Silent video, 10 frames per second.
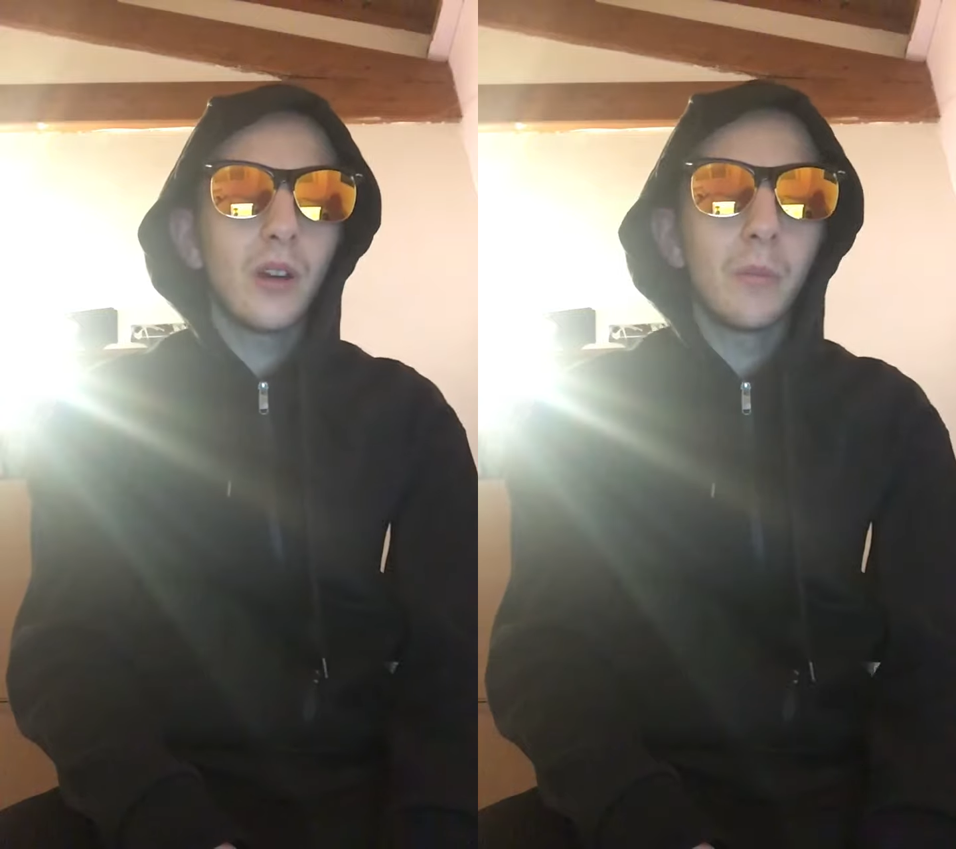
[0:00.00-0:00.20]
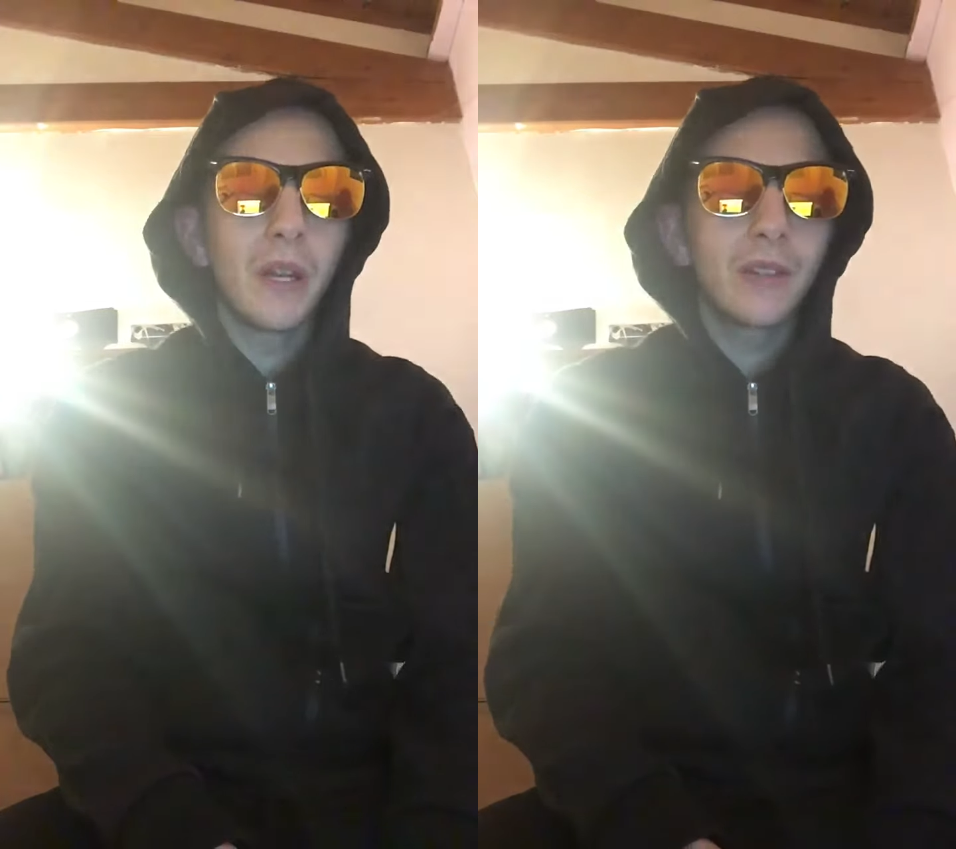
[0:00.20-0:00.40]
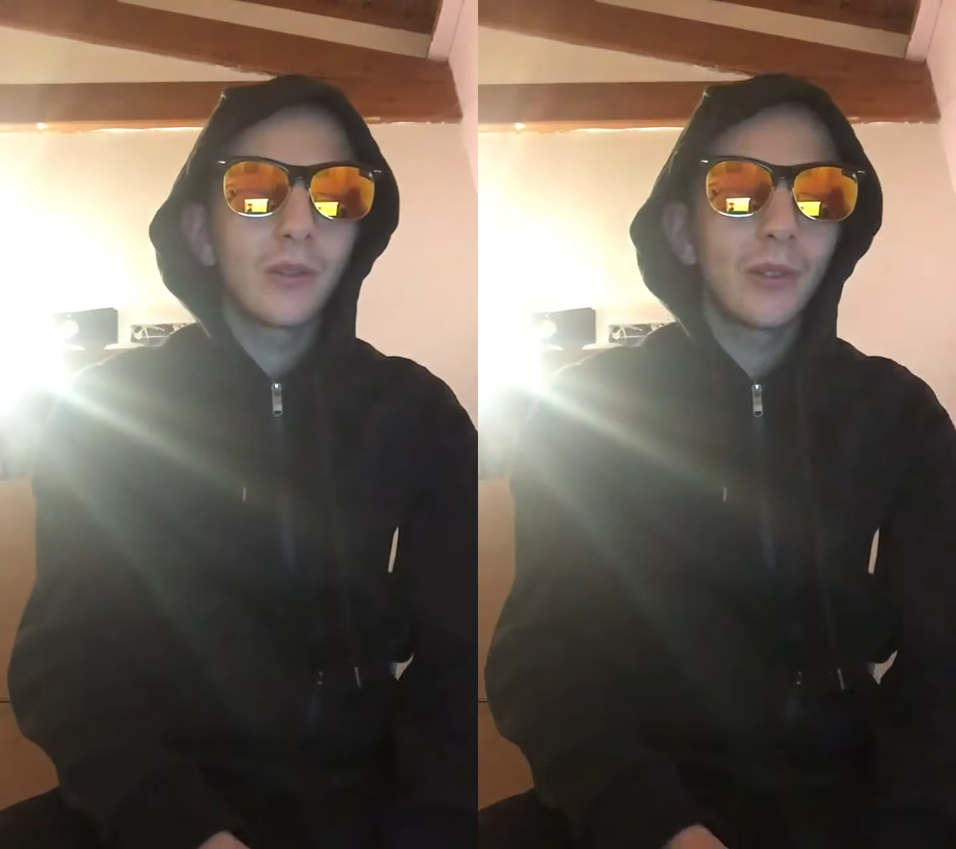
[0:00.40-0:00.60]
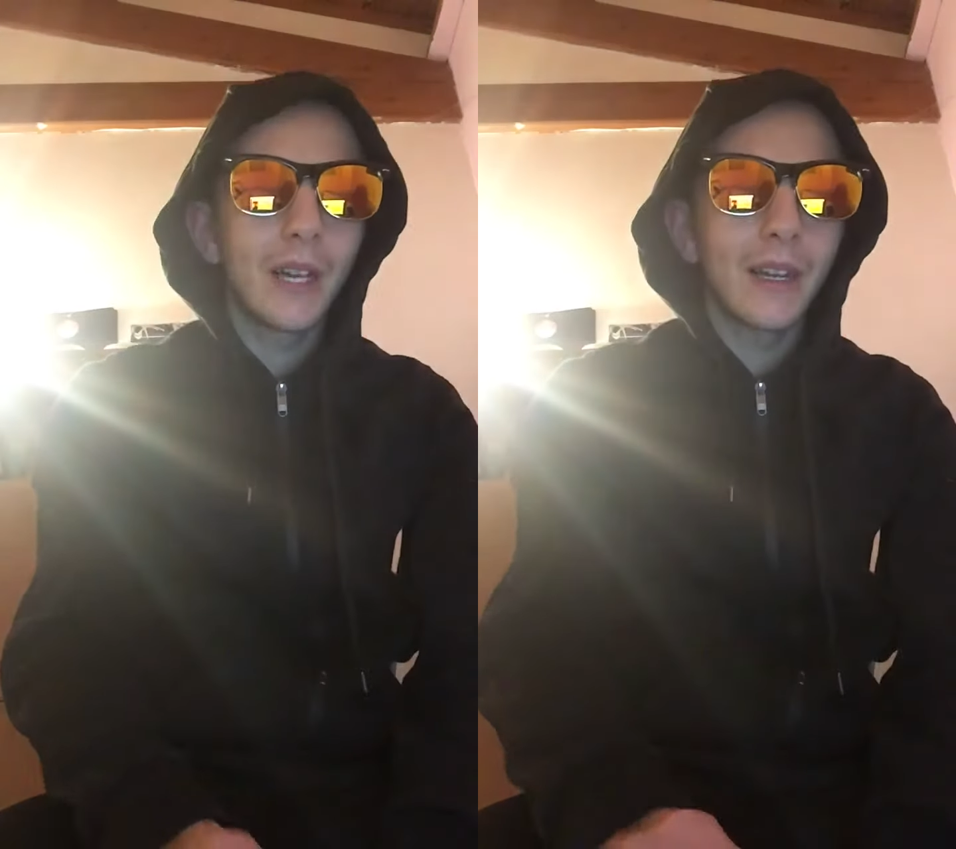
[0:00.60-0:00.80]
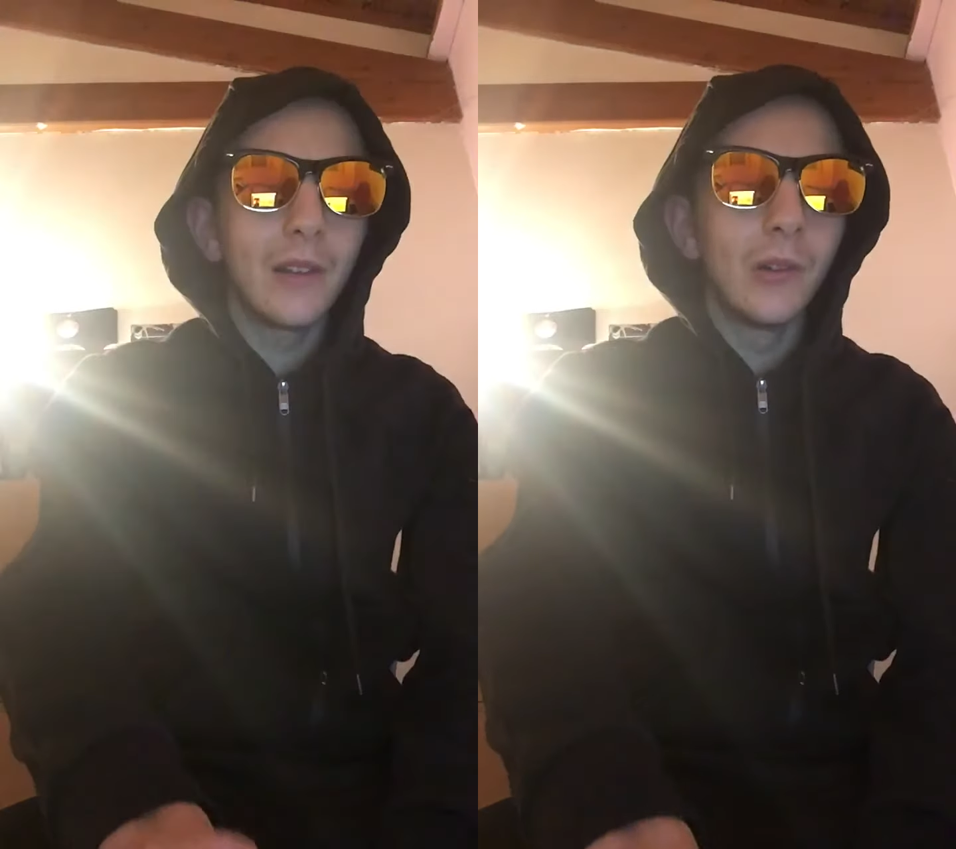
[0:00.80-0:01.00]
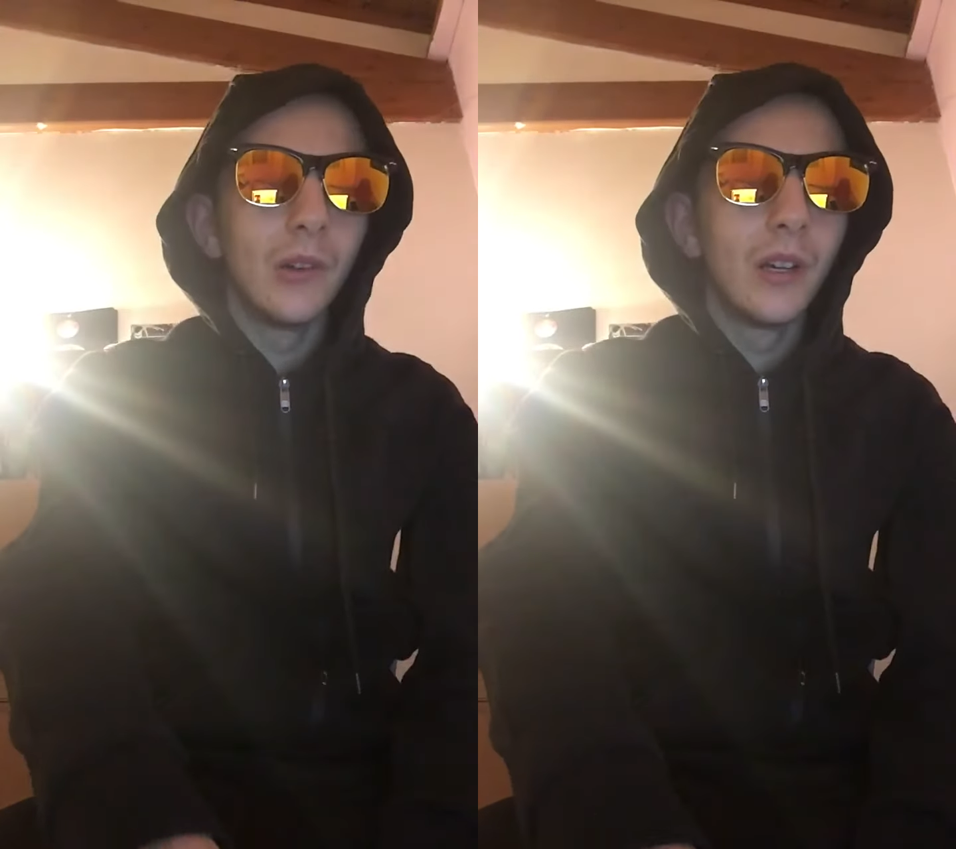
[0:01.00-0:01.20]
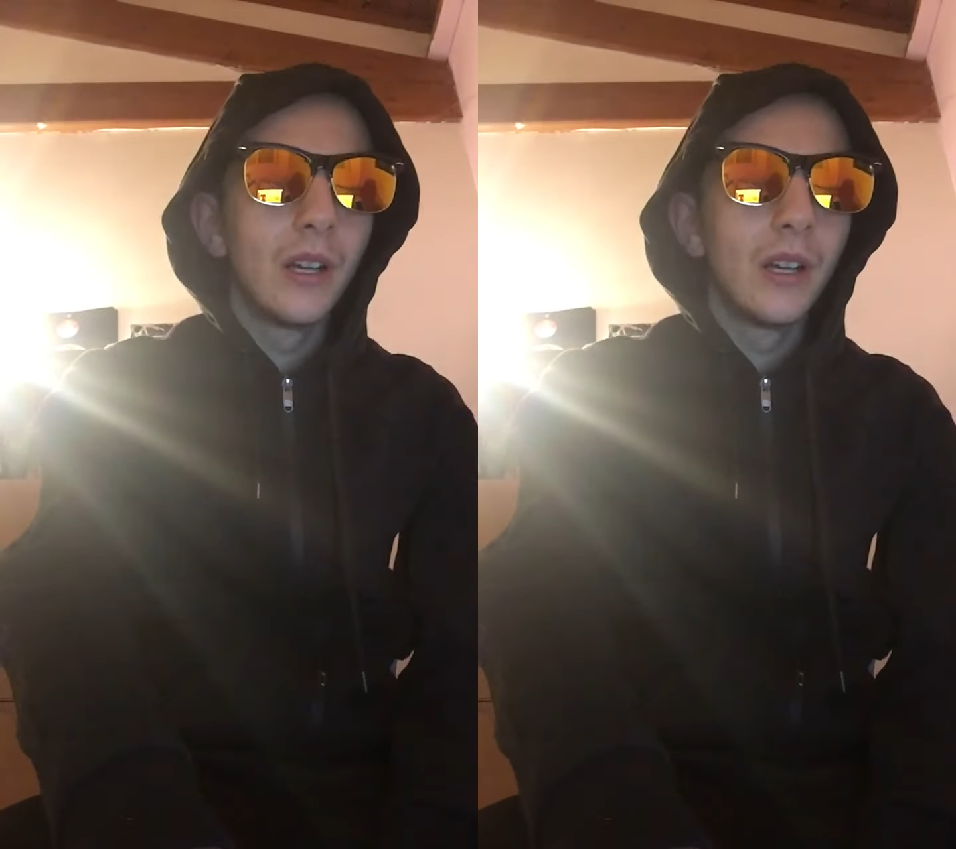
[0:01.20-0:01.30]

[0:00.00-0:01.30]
Humberto Carrillo.